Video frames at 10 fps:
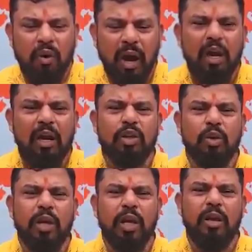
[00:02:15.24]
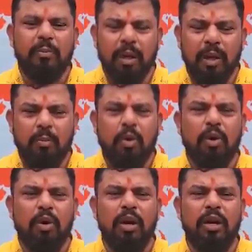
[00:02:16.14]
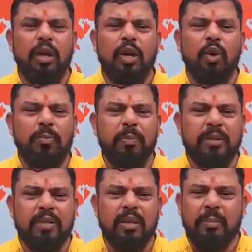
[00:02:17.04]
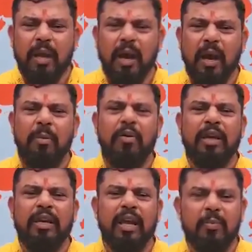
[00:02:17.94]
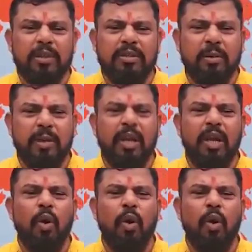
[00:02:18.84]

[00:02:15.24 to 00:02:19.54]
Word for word: వాళ్ళతోనే మనం గుర్రలని కోయిపిస్తాం మన అమ్మవారికి ఎక్కిస్తామని